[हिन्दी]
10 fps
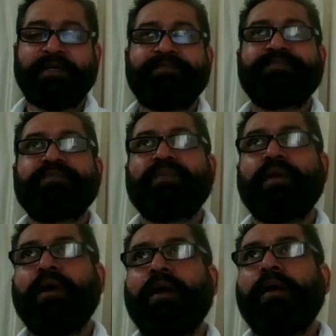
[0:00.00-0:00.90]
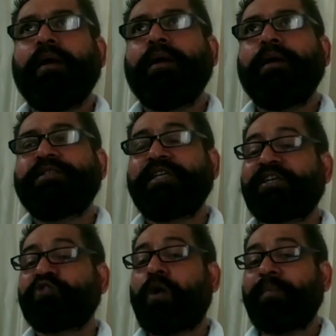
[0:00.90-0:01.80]
में
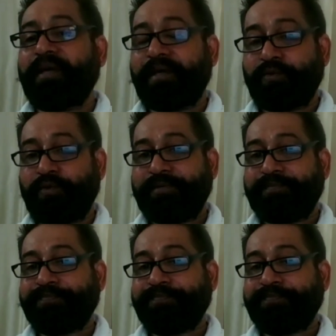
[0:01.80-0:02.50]
जिसका स्वामी केतु है